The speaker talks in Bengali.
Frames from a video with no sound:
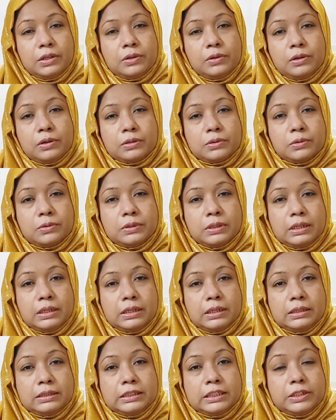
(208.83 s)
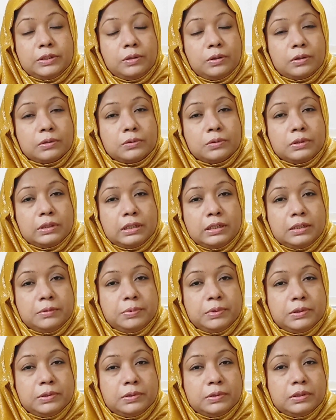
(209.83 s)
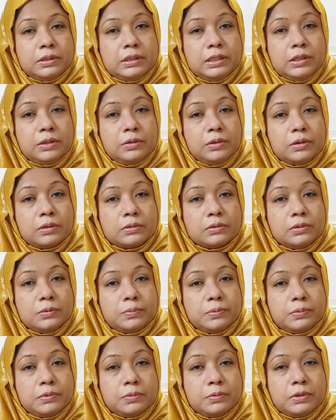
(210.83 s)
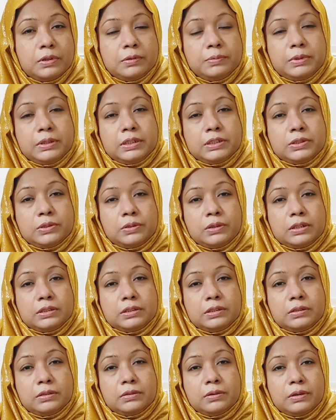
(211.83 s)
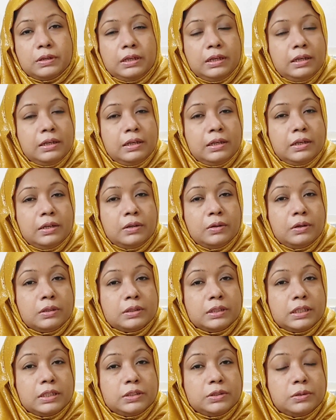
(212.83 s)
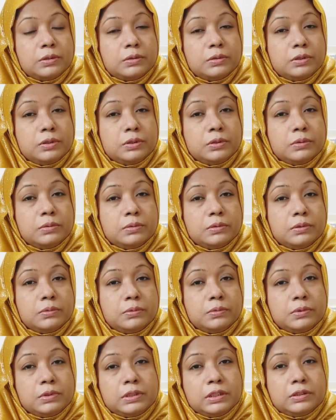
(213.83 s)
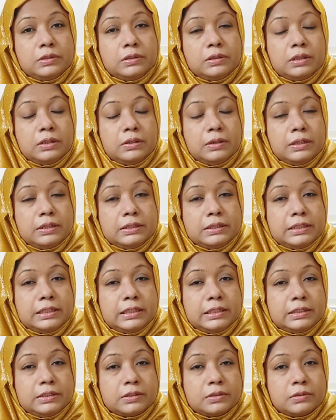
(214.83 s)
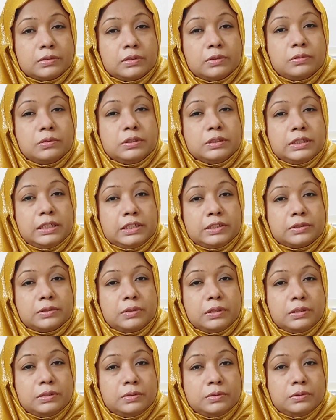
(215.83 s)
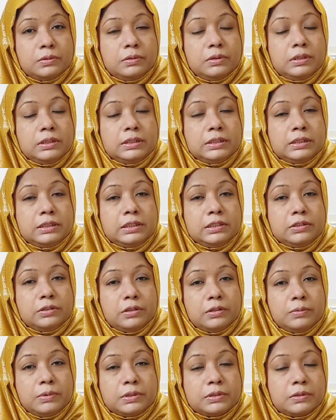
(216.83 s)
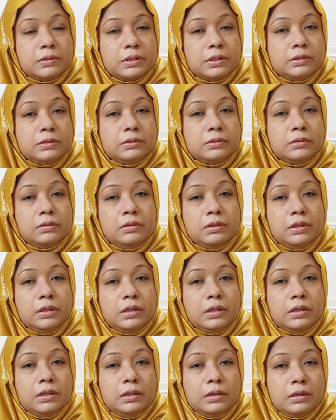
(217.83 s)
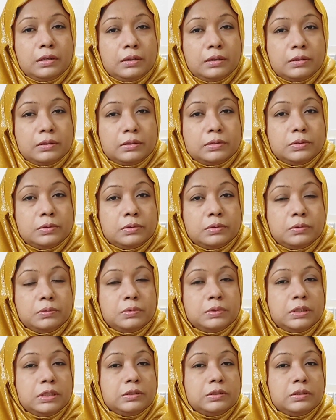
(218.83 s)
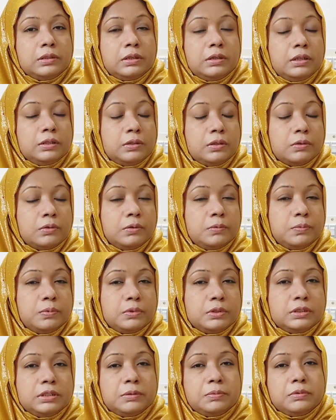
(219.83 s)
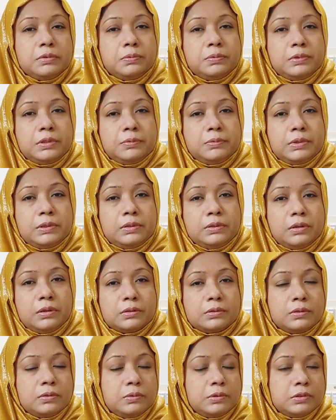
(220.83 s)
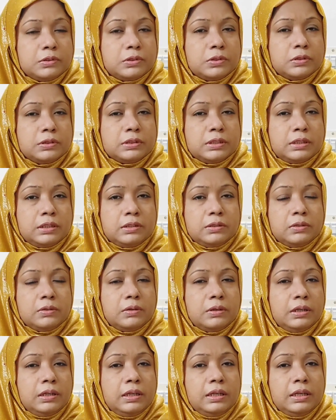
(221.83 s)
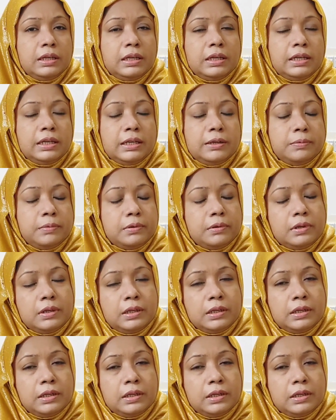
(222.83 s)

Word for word: রক্তনালী যে রক্তনালীর ভিতর দিয়ে রক্ত প্রবল বেগে চলাচল করে অর্থাৎ যখন যৌন উত্তেজনা হয় সেক্স যখন সেক্স করার জন্য স্ত্রী সহবাস করার জন্য যৌন উত্তেজনা হয় তখন পর্যাপ্ত পরিমাণ রক্ত সঞ্চালিত হয় এবং